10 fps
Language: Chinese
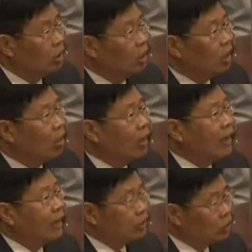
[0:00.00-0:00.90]
因为你
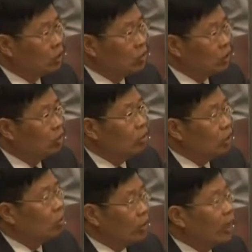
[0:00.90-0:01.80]
该选这个桥，
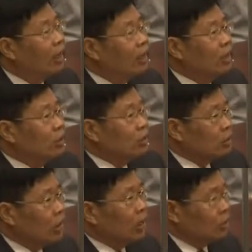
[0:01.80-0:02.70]
无该在钱底
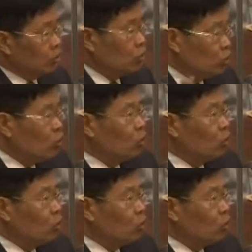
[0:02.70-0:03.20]
下嘛。